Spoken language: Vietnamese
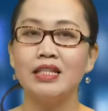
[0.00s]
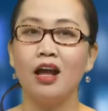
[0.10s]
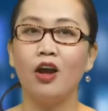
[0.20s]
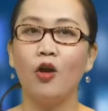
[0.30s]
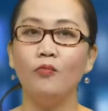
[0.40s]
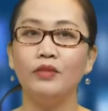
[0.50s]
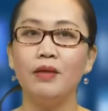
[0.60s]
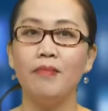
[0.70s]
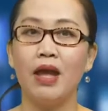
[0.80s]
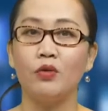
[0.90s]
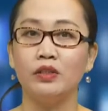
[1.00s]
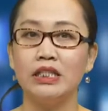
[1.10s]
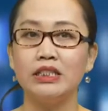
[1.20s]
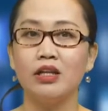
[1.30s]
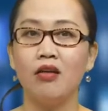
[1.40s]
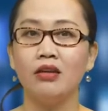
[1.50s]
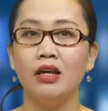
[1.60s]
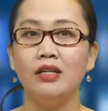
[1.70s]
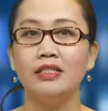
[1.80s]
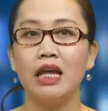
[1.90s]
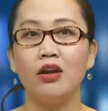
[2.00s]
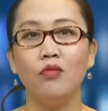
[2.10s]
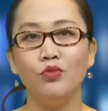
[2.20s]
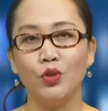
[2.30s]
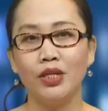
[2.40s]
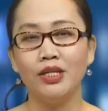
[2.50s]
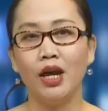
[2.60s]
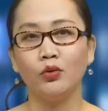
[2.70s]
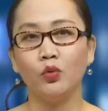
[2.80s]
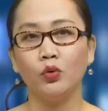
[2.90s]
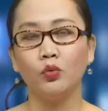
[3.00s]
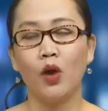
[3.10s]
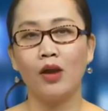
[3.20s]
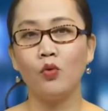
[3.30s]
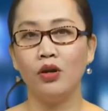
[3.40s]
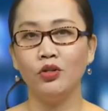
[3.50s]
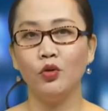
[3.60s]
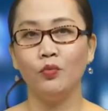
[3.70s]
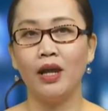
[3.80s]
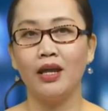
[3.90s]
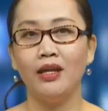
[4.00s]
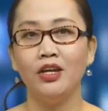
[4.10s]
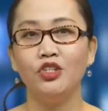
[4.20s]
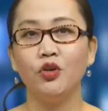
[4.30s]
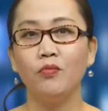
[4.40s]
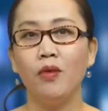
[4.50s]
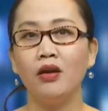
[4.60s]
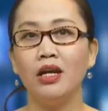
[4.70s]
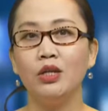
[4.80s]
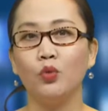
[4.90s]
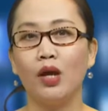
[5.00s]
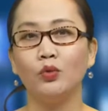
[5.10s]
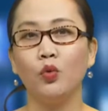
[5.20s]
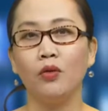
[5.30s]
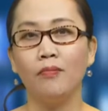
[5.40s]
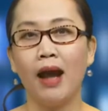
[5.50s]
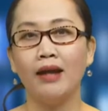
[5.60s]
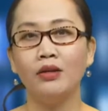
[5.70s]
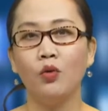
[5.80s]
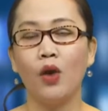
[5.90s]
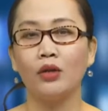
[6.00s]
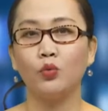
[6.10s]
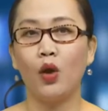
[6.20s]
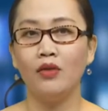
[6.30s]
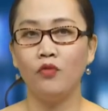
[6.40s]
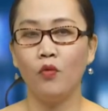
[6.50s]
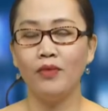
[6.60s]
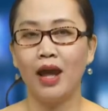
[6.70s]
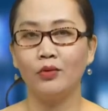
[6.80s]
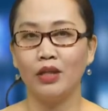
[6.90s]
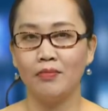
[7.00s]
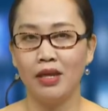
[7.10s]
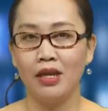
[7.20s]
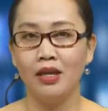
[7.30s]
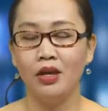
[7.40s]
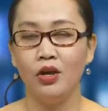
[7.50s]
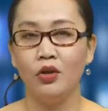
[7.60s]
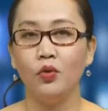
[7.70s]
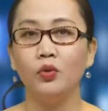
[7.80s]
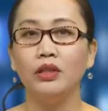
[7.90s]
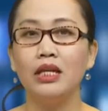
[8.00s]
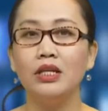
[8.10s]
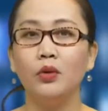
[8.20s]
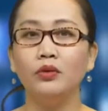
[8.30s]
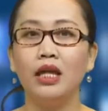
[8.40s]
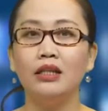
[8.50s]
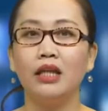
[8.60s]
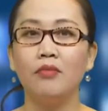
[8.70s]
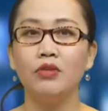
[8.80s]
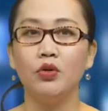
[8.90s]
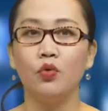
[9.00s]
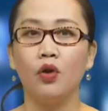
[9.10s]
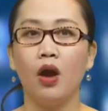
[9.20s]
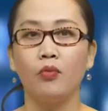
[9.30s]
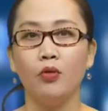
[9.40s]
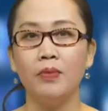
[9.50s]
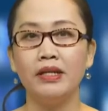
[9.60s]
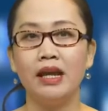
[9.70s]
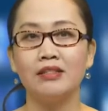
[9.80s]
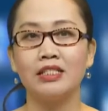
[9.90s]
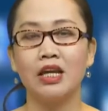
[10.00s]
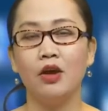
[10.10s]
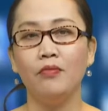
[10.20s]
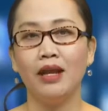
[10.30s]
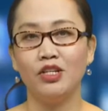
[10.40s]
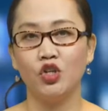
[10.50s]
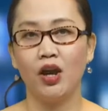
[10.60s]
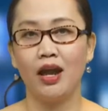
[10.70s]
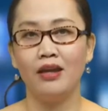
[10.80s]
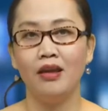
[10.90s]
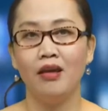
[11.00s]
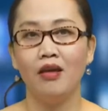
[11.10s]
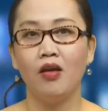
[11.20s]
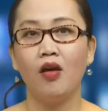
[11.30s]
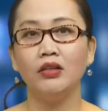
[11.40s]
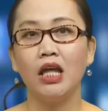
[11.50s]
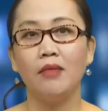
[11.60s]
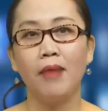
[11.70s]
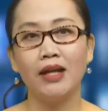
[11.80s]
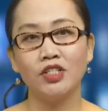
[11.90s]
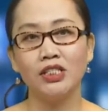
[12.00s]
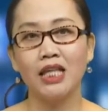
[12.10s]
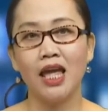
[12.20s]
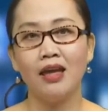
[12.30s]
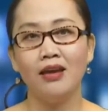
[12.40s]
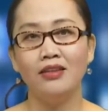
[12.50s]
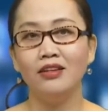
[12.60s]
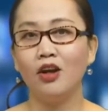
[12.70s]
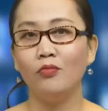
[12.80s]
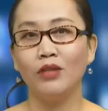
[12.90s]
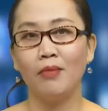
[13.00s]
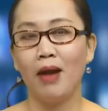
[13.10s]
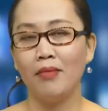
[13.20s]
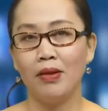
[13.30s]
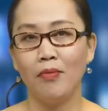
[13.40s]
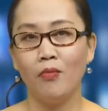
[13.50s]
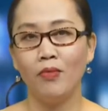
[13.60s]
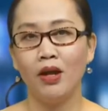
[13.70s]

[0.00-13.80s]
là công ty mẹ của TikTok, sẽ không chuyển giao thuật toán của ứng dụng này trong bất kỳ thỏa thuận bán hoặc thoái vốn nào tại Mỹ. Nguồn tin giấu tên tham dự cuộc họp của BitDance ngày hôm nay cho hay có thể bán chiếc xe nhưng không thể bán máy móc.